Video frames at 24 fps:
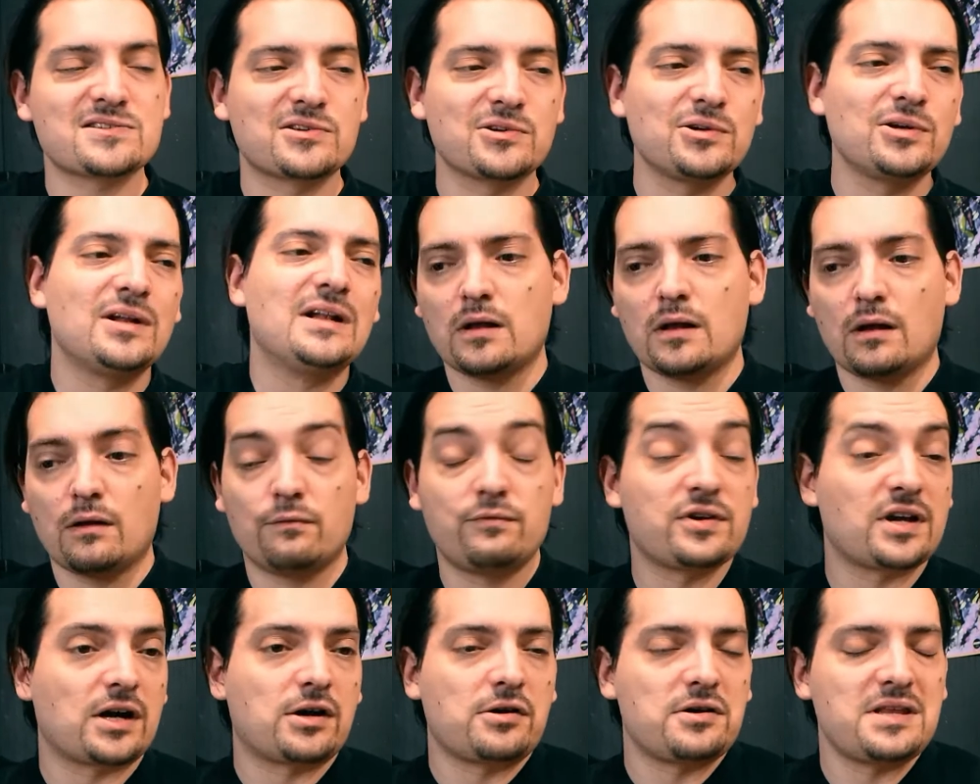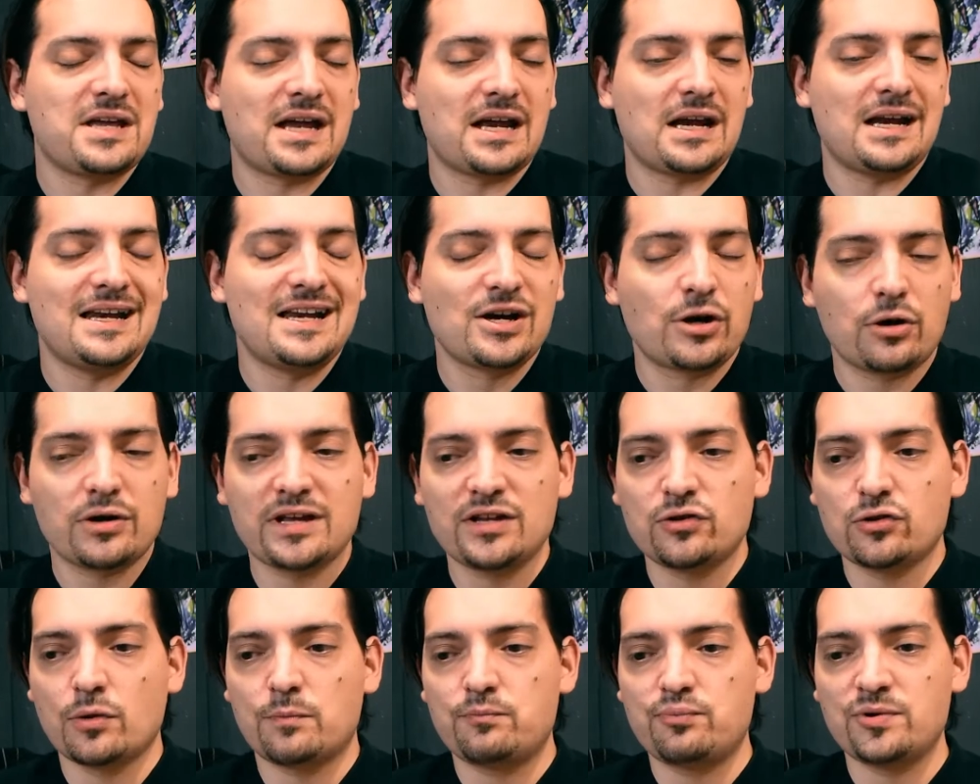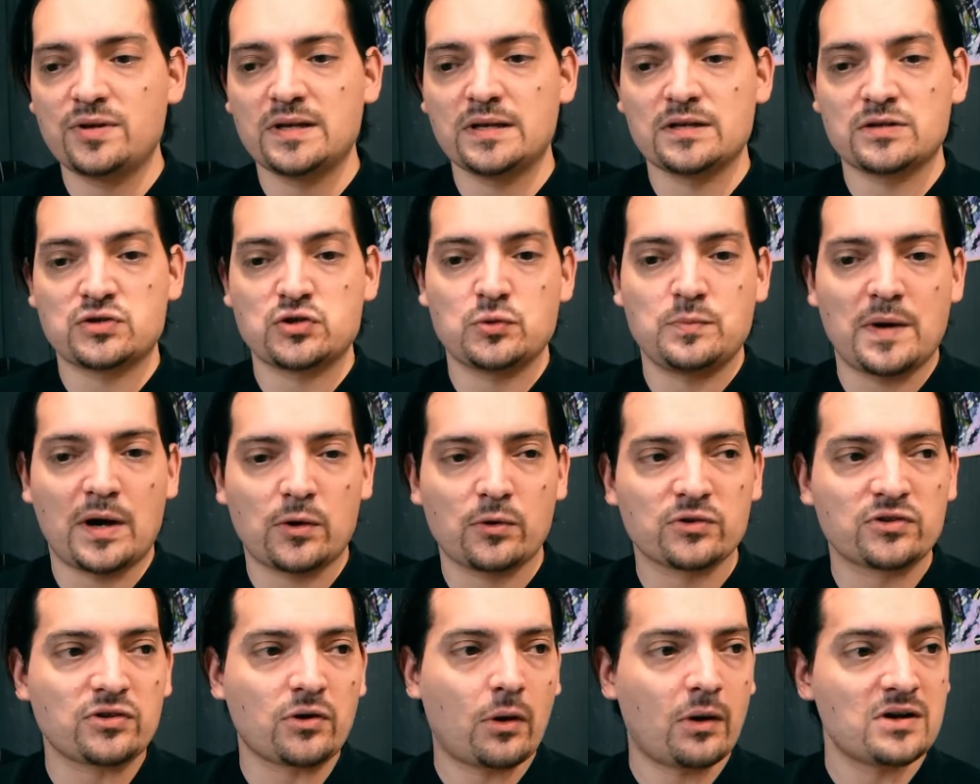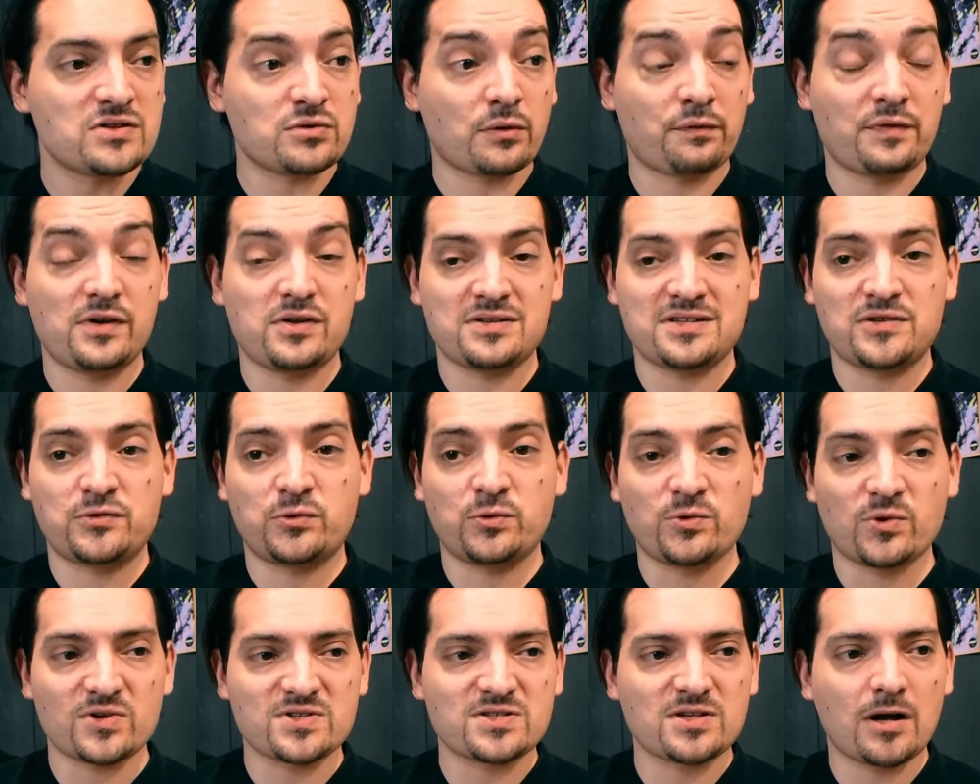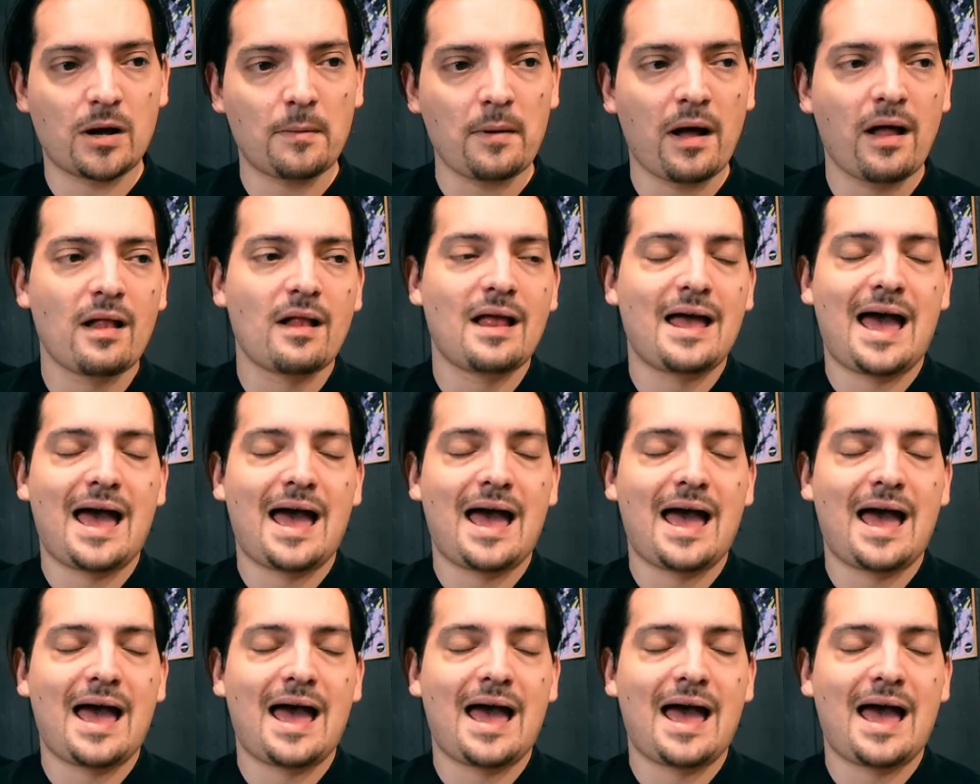que, vu qu'elle connaît l'héroïne depuis super longtemps, ils ont fait des études ensemble,